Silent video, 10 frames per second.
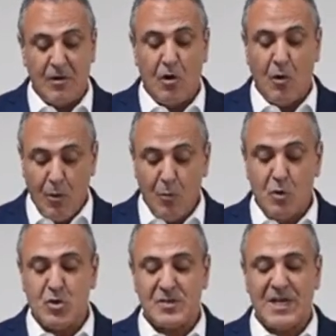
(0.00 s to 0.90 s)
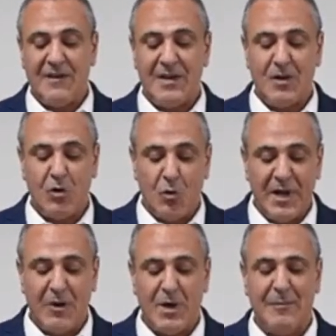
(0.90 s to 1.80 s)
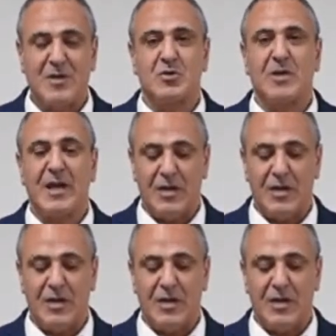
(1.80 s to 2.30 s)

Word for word: Como muchos saben, no era una persona